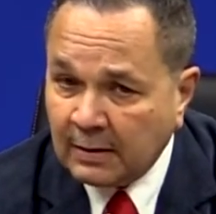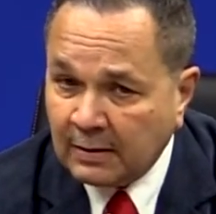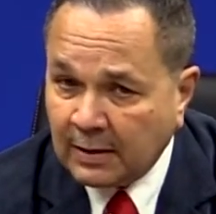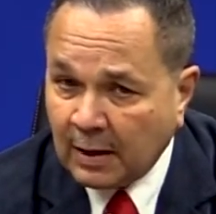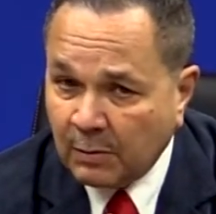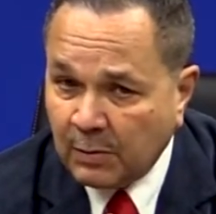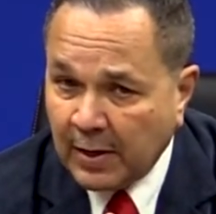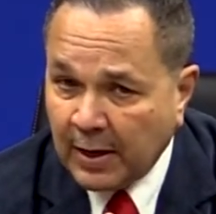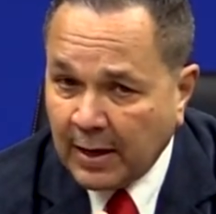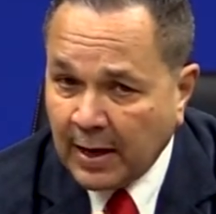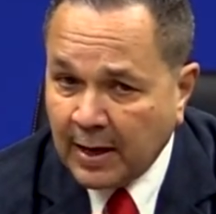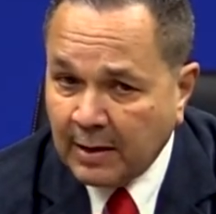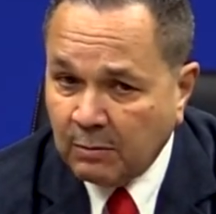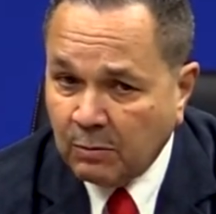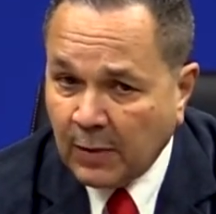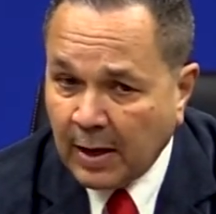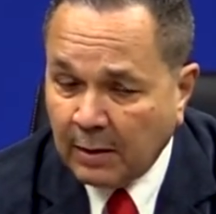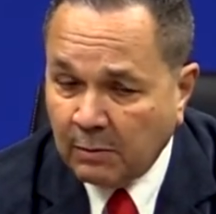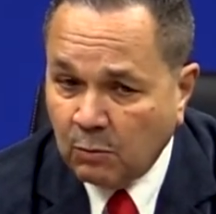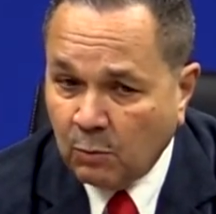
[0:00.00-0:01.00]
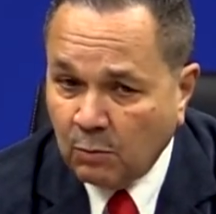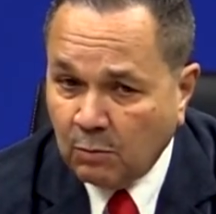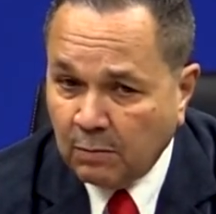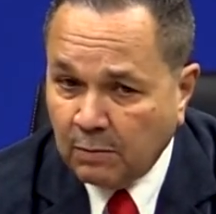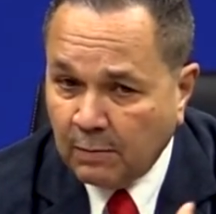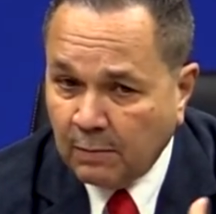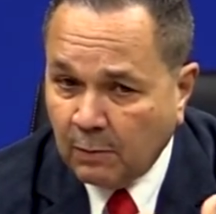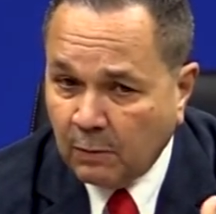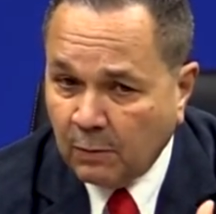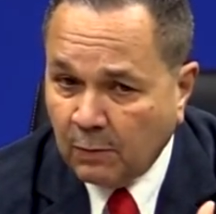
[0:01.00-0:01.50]
También hay,
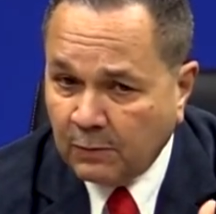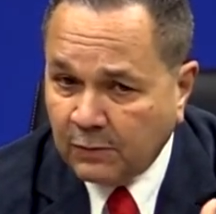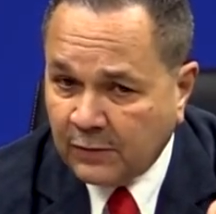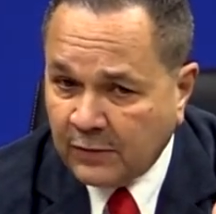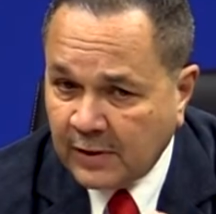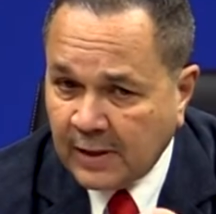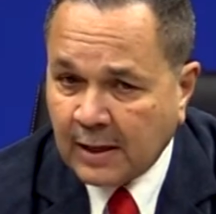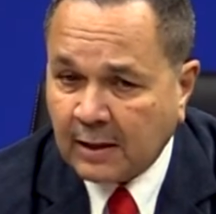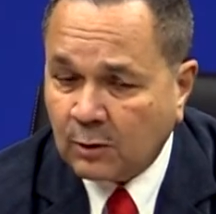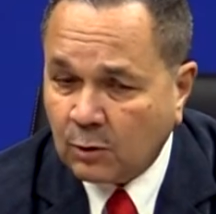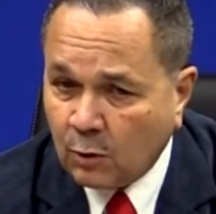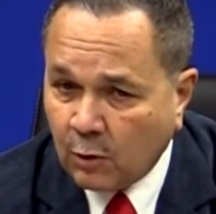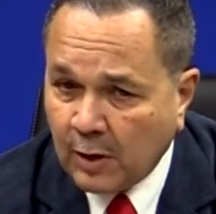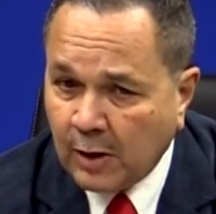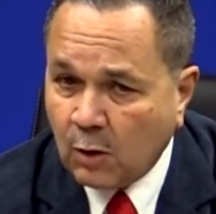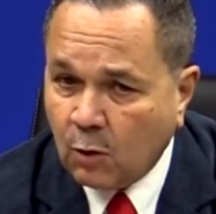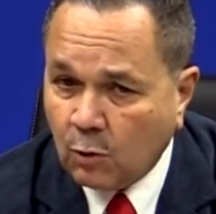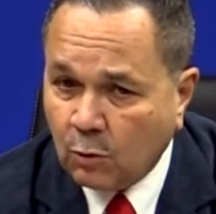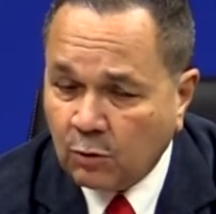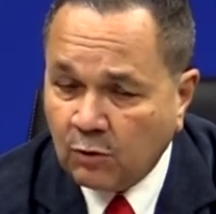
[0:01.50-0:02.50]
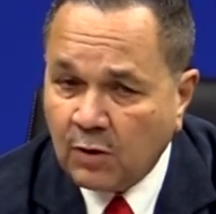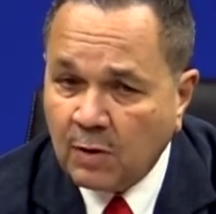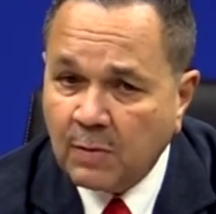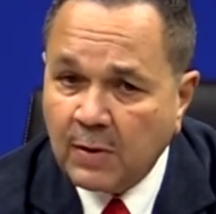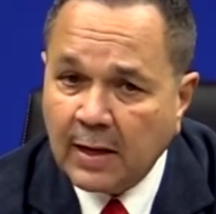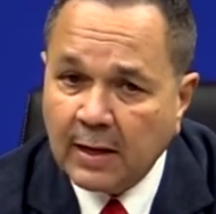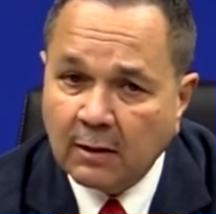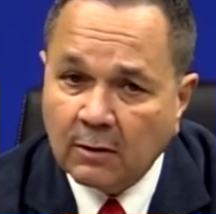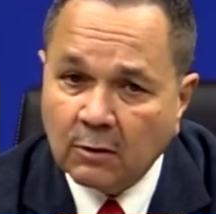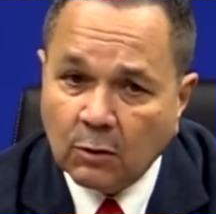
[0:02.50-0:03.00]
cierto
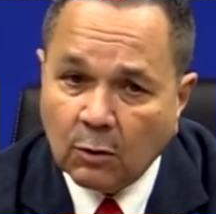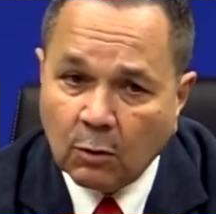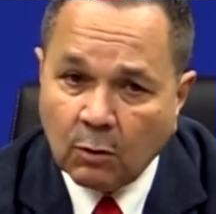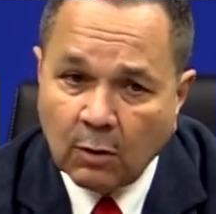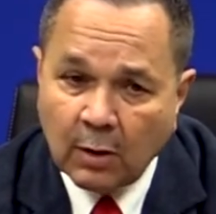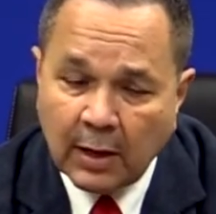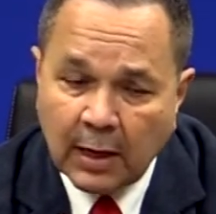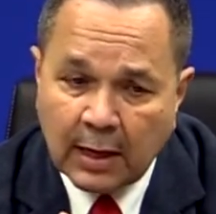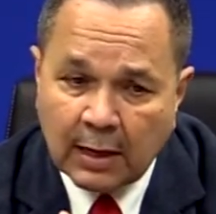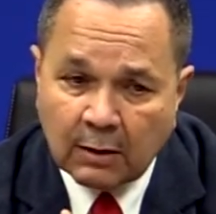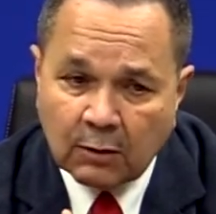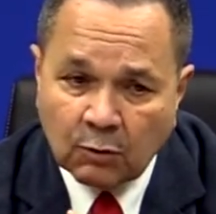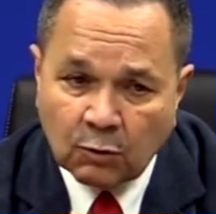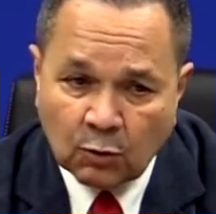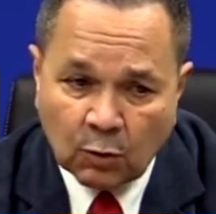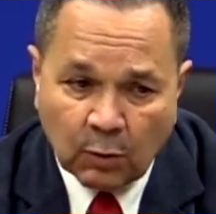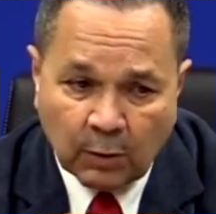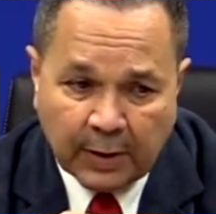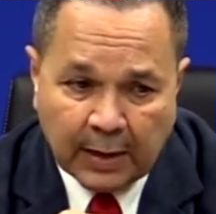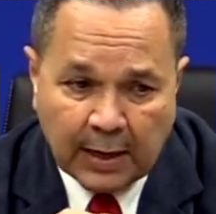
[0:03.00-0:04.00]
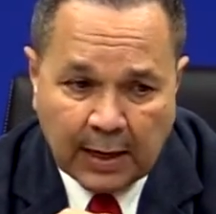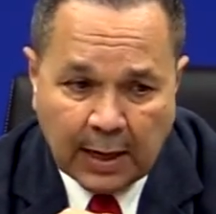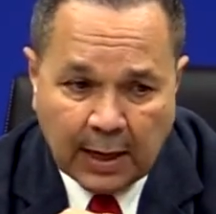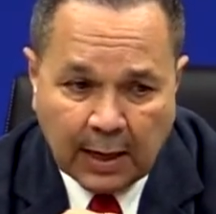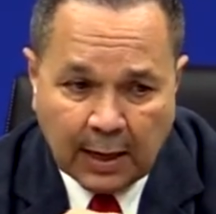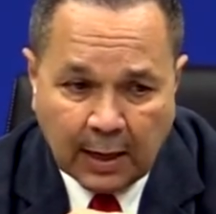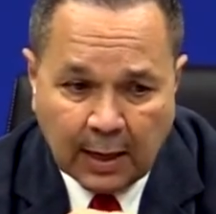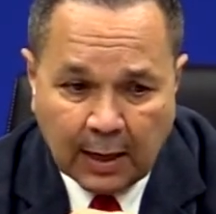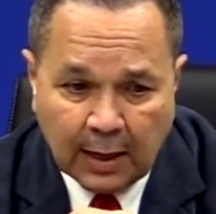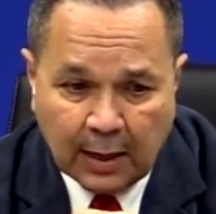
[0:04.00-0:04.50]
desconocimiento sobre
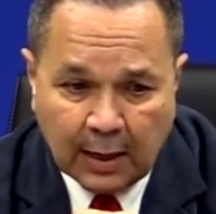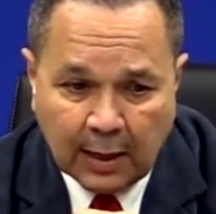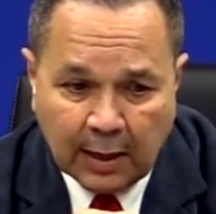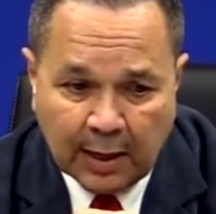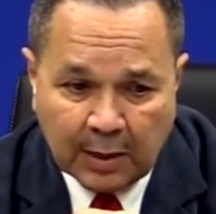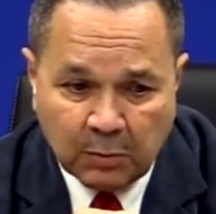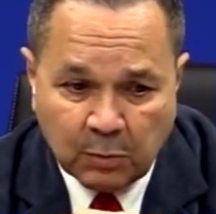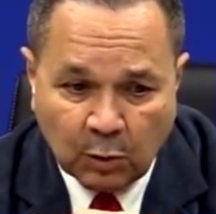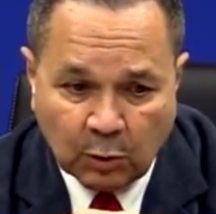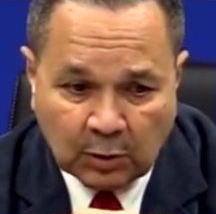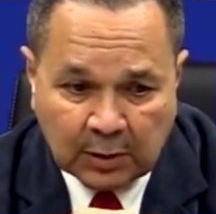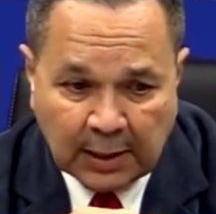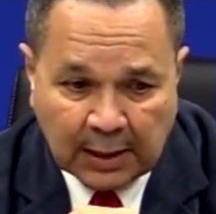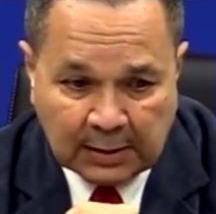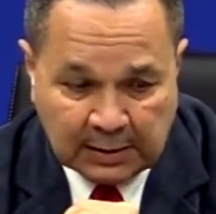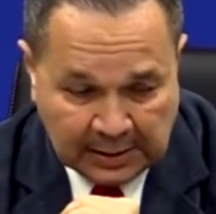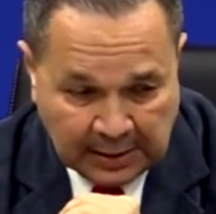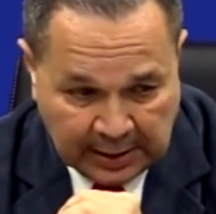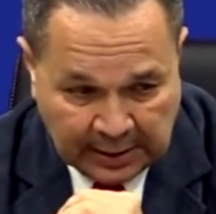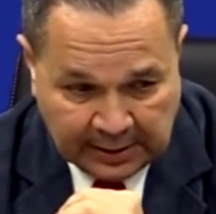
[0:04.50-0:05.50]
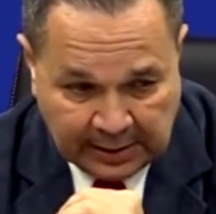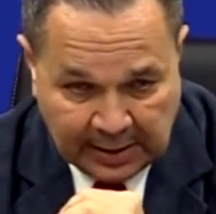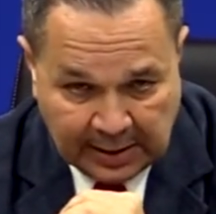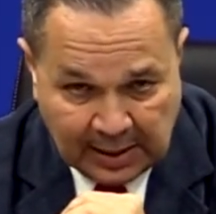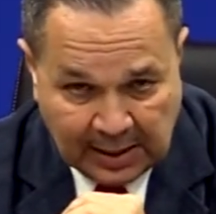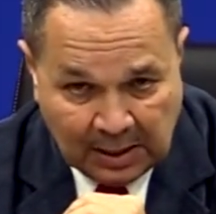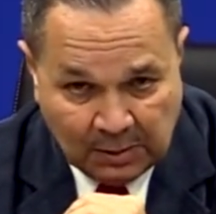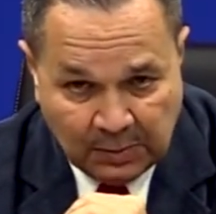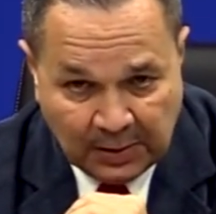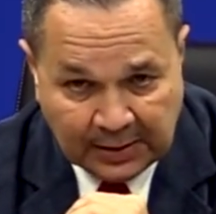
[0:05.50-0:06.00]
la, importancia que
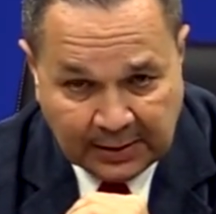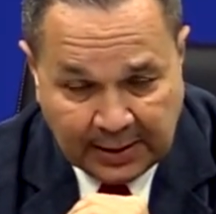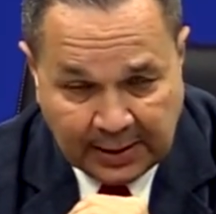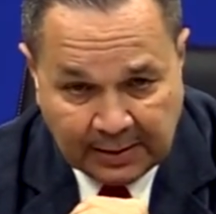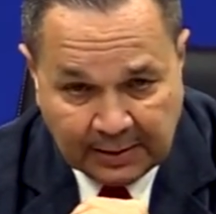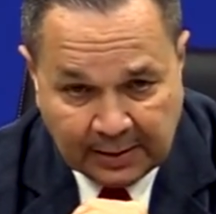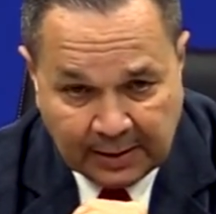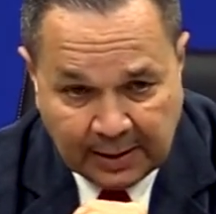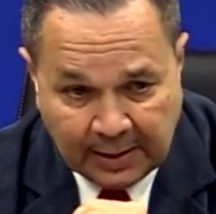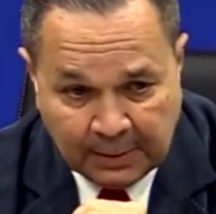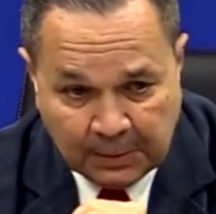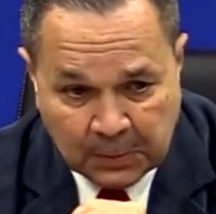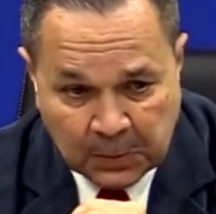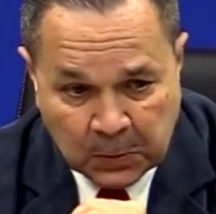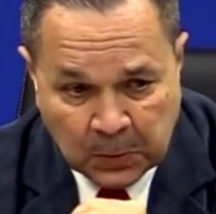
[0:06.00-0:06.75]
tienen las patentes